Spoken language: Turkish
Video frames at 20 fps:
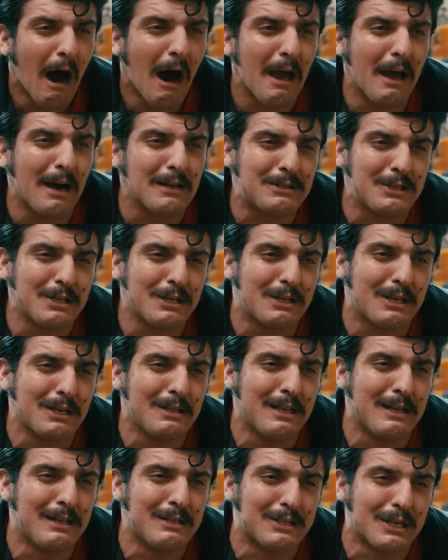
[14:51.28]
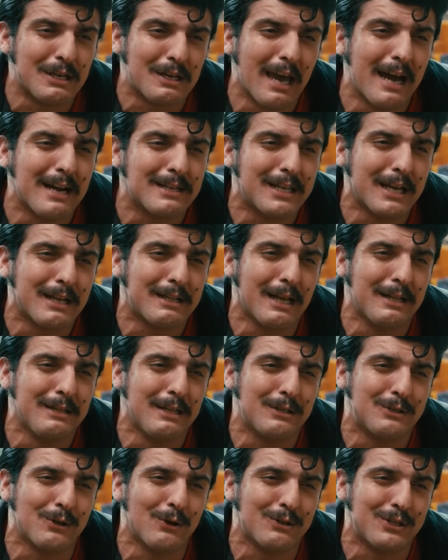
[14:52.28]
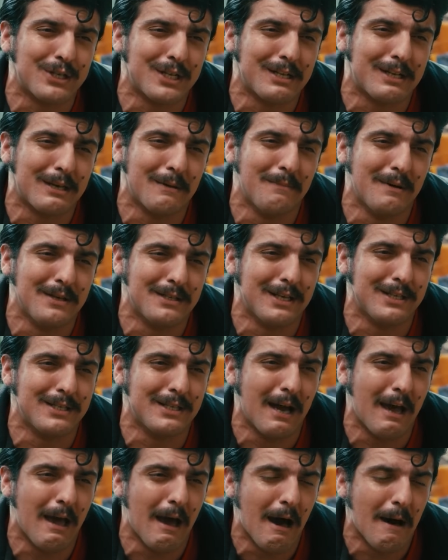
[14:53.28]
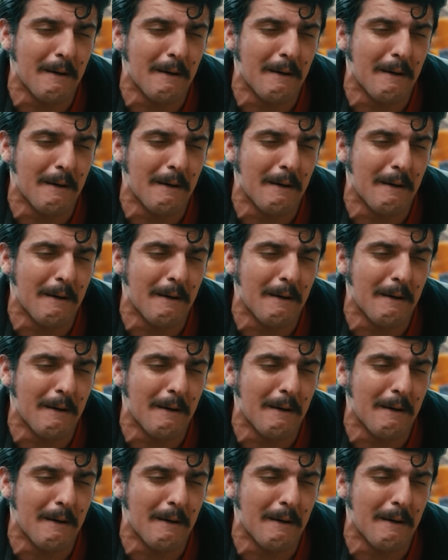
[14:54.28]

Hayat çirkinler için gerçekten de çok çirkin be Sezai